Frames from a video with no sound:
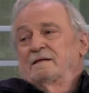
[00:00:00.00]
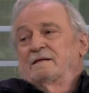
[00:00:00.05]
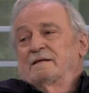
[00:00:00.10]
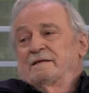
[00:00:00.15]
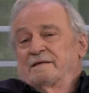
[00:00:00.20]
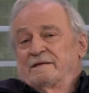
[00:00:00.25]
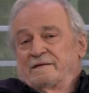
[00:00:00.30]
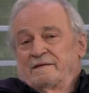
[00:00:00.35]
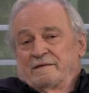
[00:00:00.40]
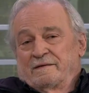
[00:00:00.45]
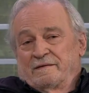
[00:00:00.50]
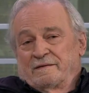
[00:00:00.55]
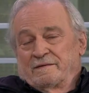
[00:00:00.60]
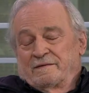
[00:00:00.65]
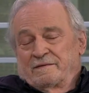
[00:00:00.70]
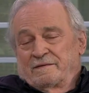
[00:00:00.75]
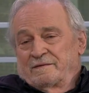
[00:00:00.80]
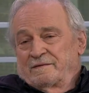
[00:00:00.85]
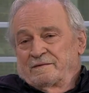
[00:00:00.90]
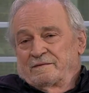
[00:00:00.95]
Euh,
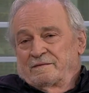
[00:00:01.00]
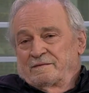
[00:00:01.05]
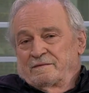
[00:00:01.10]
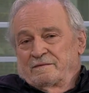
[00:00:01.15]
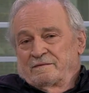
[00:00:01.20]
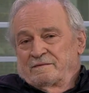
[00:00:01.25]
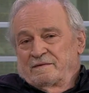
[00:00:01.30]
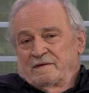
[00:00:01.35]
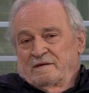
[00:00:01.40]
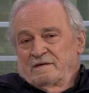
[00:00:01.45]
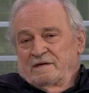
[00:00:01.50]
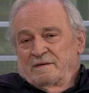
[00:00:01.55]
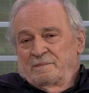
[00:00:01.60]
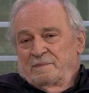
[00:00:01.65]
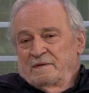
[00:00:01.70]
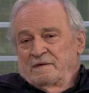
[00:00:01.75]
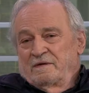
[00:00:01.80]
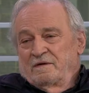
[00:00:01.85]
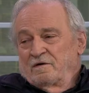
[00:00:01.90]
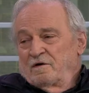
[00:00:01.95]
dans les
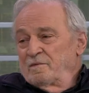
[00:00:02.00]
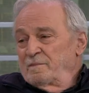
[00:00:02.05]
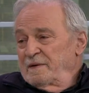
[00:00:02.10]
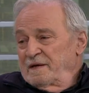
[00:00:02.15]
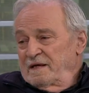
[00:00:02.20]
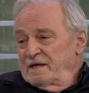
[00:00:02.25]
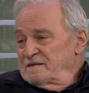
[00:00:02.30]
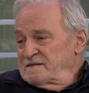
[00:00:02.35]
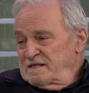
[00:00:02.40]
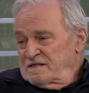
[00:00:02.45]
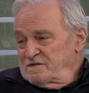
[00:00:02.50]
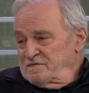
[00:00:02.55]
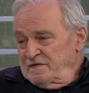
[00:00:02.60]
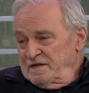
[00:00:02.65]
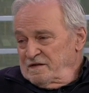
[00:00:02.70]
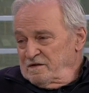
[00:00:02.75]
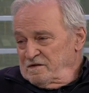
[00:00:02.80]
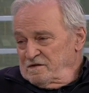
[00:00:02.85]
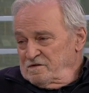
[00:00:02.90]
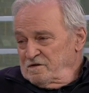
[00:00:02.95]
pays européens, ça se
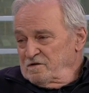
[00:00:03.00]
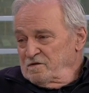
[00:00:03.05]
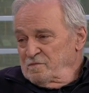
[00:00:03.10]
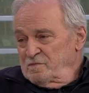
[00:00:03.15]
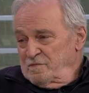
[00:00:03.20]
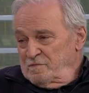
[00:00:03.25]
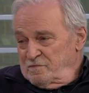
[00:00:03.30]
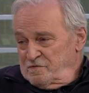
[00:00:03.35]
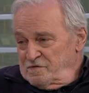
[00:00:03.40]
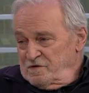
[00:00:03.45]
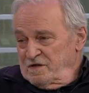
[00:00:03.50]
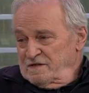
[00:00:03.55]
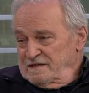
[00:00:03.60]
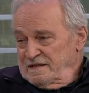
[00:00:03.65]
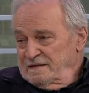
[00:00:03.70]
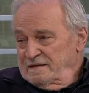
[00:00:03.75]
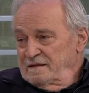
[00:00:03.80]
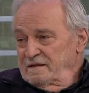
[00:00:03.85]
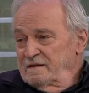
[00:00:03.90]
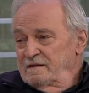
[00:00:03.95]
fait déjà depuis plusieurs
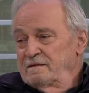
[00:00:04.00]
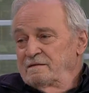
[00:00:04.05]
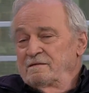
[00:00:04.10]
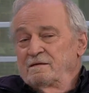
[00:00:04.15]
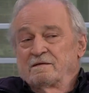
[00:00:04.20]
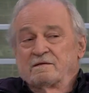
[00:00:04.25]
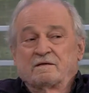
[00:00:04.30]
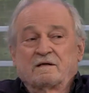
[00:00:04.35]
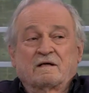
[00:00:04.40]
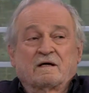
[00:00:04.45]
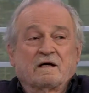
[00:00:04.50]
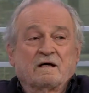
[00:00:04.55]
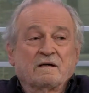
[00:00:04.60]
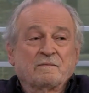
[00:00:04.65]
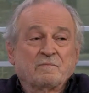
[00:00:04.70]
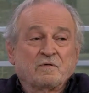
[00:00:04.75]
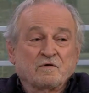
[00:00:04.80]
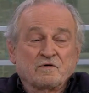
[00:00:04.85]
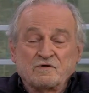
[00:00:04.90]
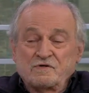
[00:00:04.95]
années. Il y a des grands
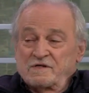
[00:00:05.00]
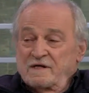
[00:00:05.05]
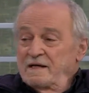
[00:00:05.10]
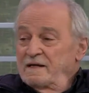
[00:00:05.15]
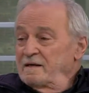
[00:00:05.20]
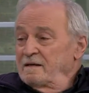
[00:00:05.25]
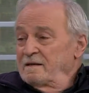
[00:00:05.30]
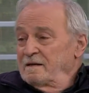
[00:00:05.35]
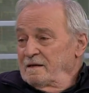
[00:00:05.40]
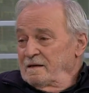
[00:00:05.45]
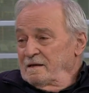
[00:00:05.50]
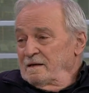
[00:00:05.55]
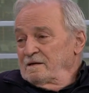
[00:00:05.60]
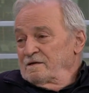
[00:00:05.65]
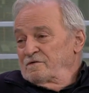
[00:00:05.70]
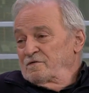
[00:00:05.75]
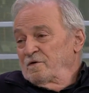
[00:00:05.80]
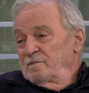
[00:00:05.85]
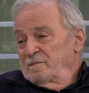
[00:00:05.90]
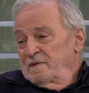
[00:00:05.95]
projets
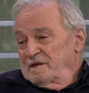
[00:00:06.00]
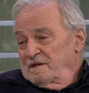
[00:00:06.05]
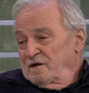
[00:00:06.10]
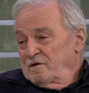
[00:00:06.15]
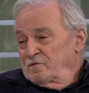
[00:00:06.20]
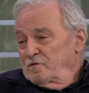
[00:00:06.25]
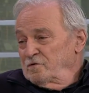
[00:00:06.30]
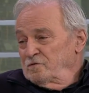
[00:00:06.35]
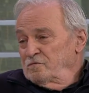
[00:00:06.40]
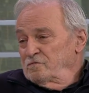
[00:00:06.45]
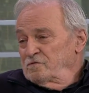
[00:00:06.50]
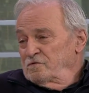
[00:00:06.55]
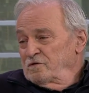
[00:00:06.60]
qui sont maintenant connus.